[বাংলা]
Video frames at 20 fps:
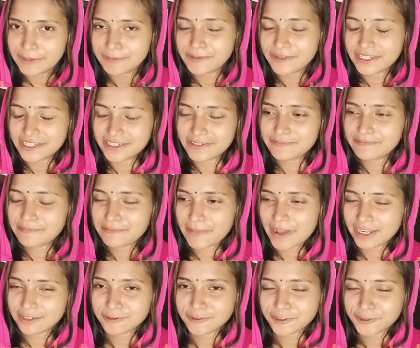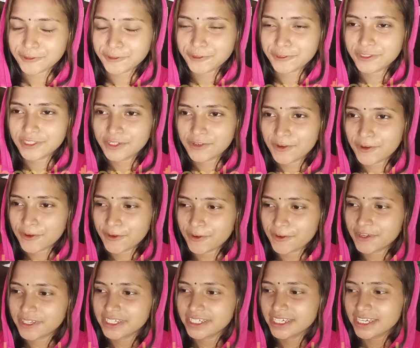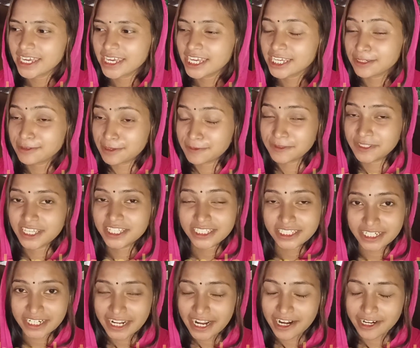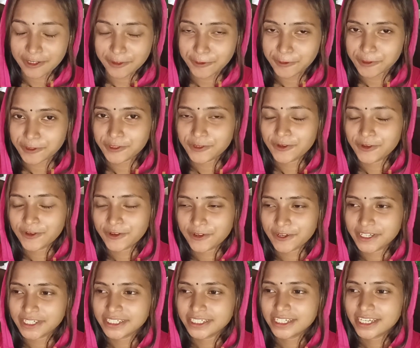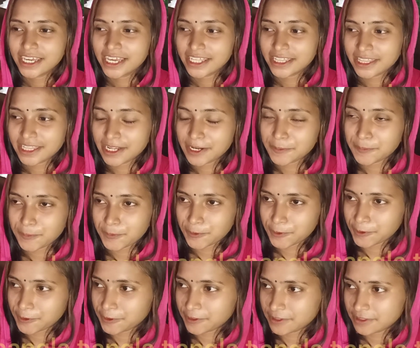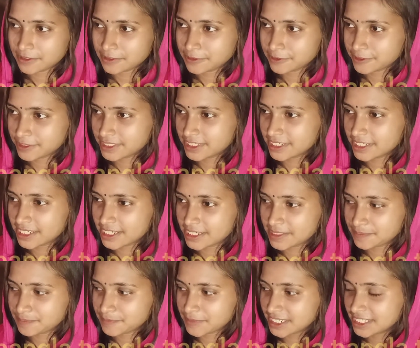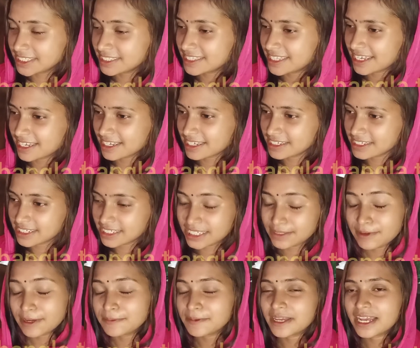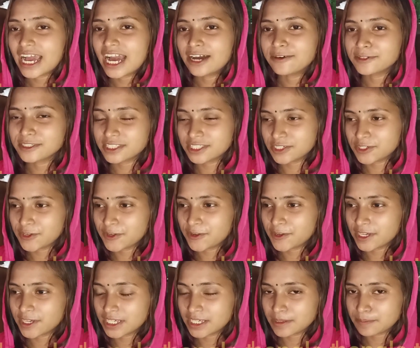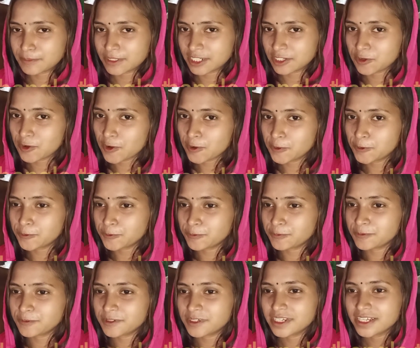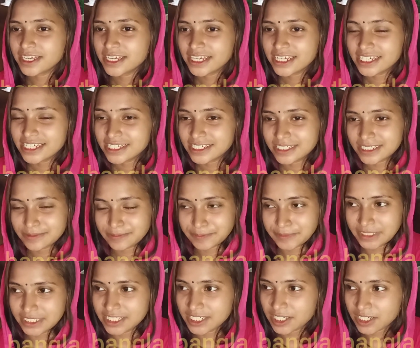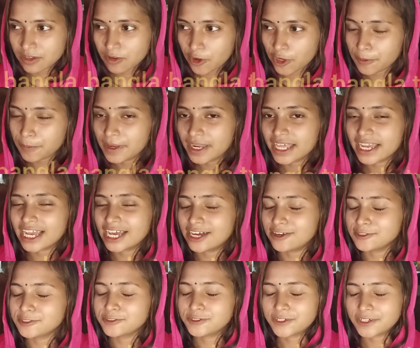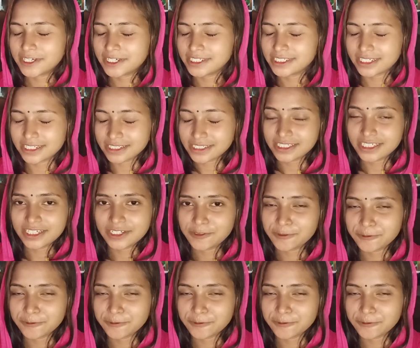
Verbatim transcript: যে পালন করতে হয় তাদের কেয়ার করতে হয় তারপর হচ্ছে গিয়ে মানে তাকে খাওয়াতে হয় মানে কখন মানে কয়বেলা খাওয়াতে হয় আর কি